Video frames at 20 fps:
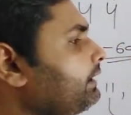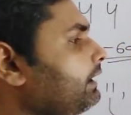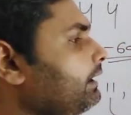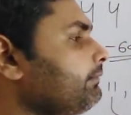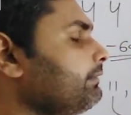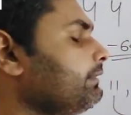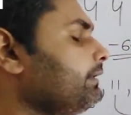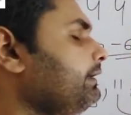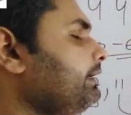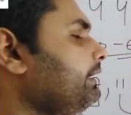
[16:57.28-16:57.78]

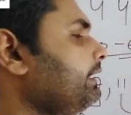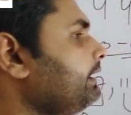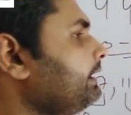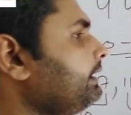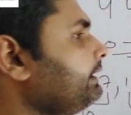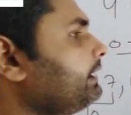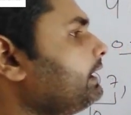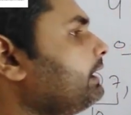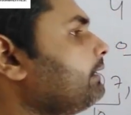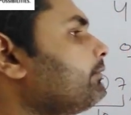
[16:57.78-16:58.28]
अब ये
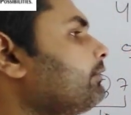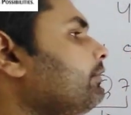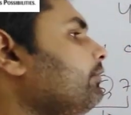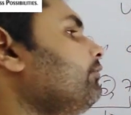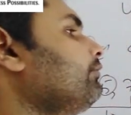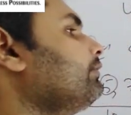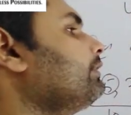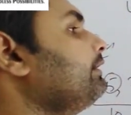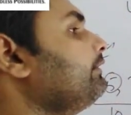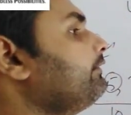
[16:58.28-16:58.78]
नहीं है आप
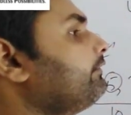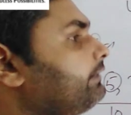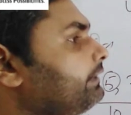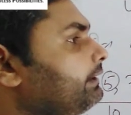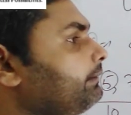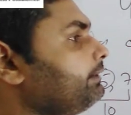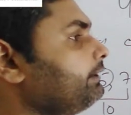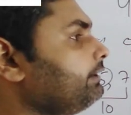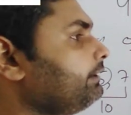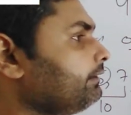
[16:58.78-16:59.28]
कहो कि
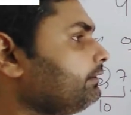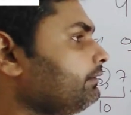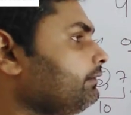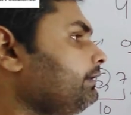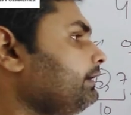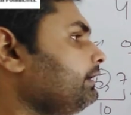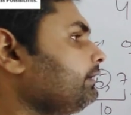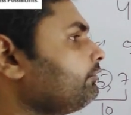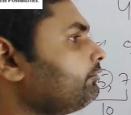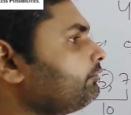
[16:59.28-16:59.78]
इससे भी
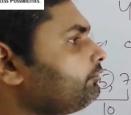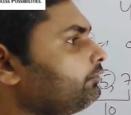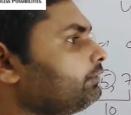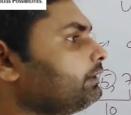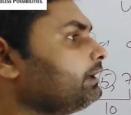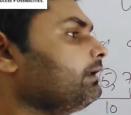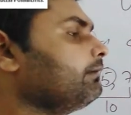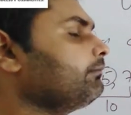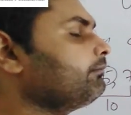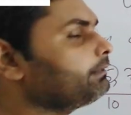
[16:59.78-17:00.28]
ये तो
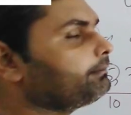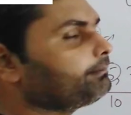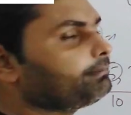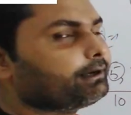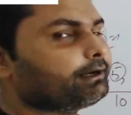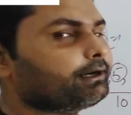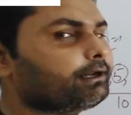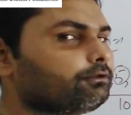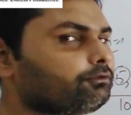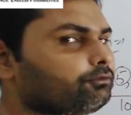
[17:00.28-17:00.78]
थोड़ा लंबा
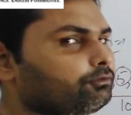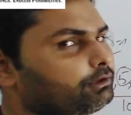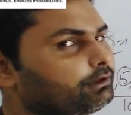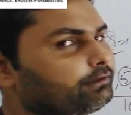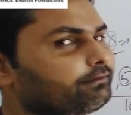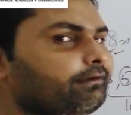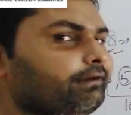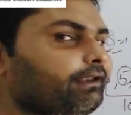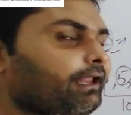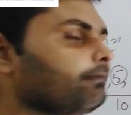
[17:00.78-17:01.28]
पड़ रहा है
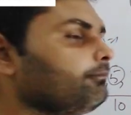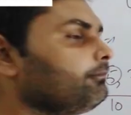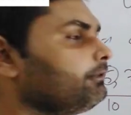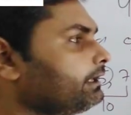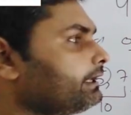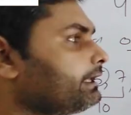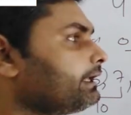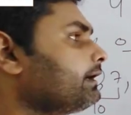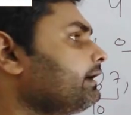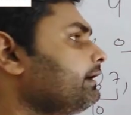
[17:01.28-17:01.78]
थोड़ा सा टाइम
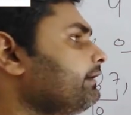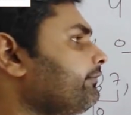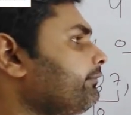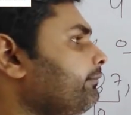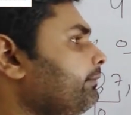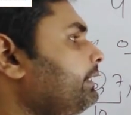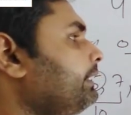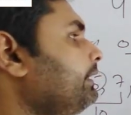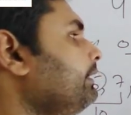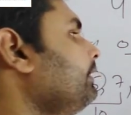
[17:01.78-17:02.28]
लगेगा
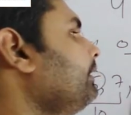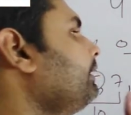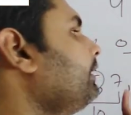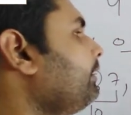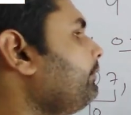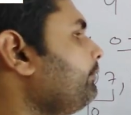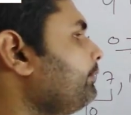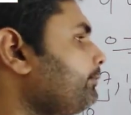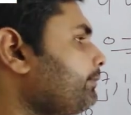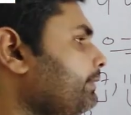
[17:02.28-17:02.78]
इसमें
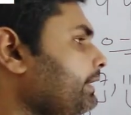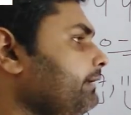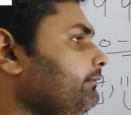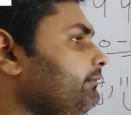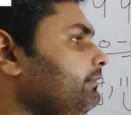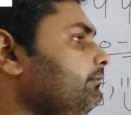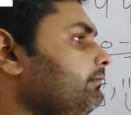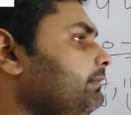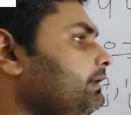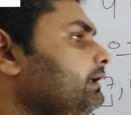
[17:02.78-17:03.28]
हमें
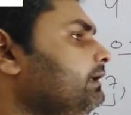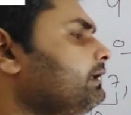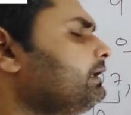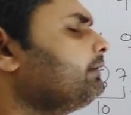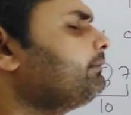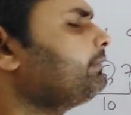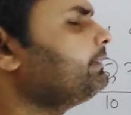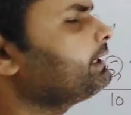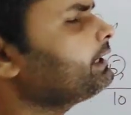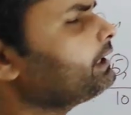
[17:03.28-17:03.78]
प्राइम नंबर
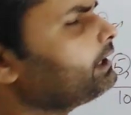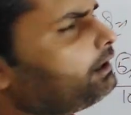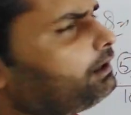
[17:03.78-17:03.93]
लिखने पड़ेंगे